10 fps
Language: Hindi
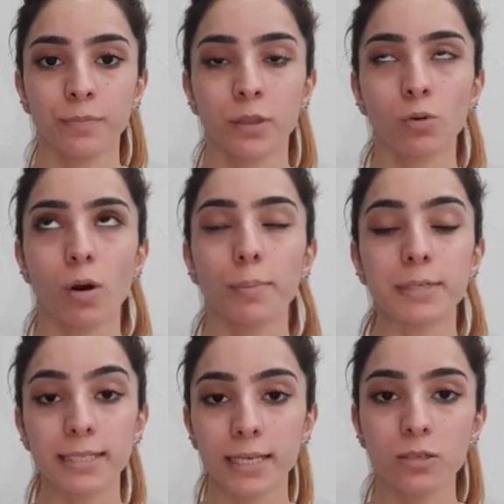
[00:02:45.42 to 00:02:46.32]
तो आप
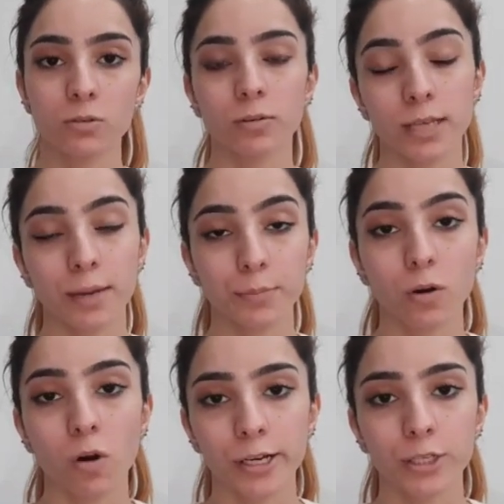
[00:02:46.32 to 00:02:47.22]
अपनी स्किन टाइप के
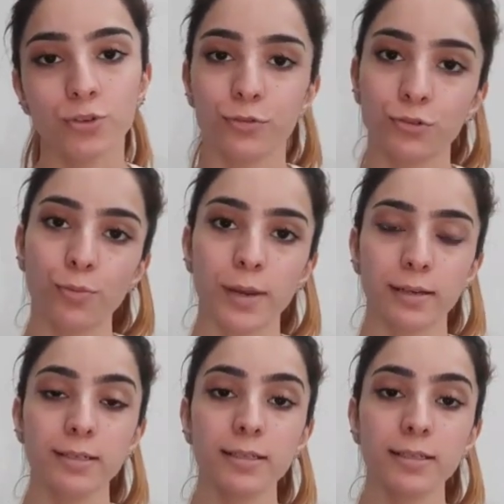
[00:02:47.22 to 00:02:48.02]
अकॉर्डिंग जो है उसको बाय कर